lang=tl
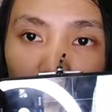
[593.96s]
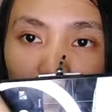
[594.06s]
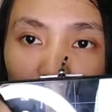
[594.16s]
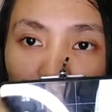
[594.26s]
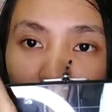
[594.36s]
So,
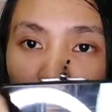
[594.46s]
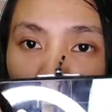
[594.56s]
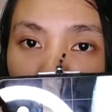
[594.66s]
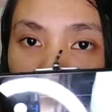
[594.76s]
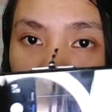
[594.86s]
ito na yung
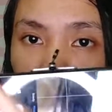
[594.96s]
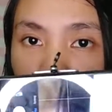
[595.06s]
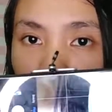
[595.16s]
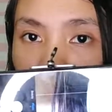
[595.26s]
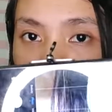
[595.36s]
microphone.
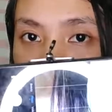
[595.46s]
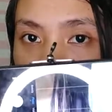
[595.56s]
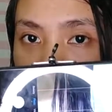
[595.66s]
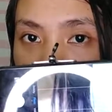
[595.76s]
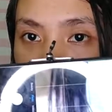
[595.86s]

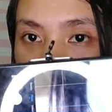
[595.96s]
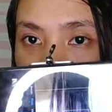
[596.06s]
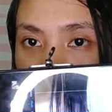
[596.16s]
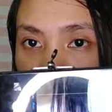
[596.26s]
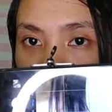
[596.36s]
Ito
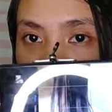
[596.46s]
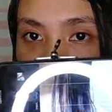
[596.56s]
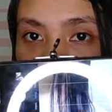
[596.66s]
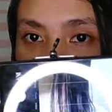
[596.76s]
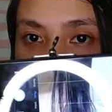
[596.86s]
yung
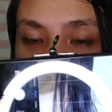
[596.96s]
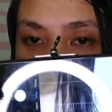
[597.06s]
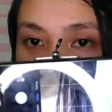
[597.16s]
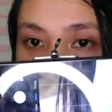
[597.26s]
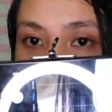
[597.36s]
wire
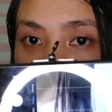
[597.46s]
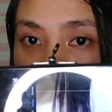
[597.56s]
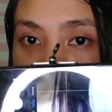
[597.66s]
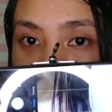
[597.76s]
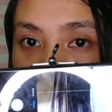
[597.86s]
na
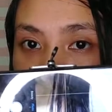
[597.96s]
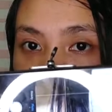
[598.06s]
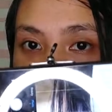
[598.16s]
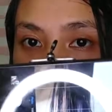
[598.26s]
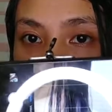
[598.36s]
DRS
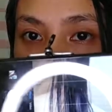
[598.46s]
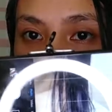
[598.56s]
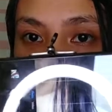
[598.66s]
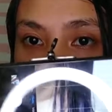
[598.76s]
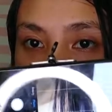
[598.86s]

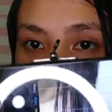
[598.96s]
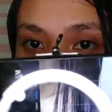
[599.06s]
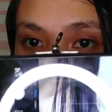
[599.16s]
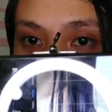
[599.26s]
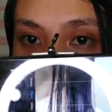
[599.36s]
na
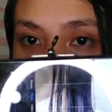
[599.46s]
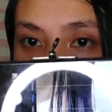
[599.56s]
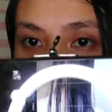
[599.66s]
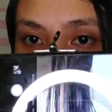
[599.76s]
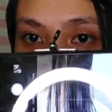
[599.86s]
ikakabit sa
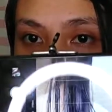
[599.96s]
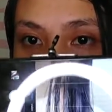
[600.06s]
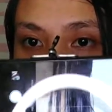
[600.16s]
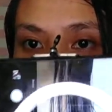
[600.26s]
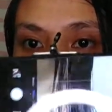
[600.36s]

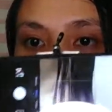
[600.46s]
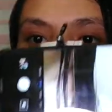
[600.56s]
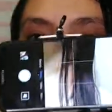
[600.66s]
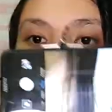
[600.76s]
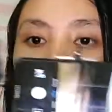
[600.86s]
smartphone.
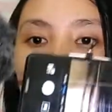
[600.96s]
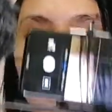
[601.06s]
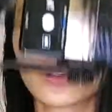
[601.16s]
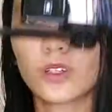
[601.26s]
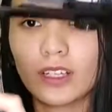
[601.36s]
So,
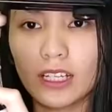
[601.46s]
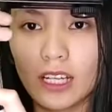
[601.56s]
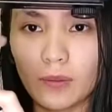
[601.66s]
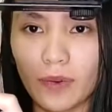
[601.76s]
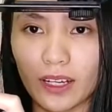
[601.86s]
itong
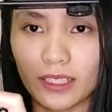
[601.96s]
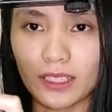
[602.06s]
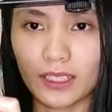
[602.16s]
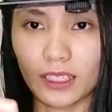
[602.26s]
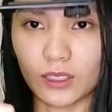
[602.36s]
GorillaPod.
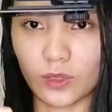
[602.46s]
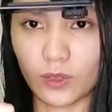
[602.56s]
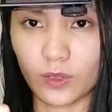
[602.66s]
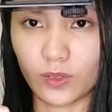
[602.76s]
Ito.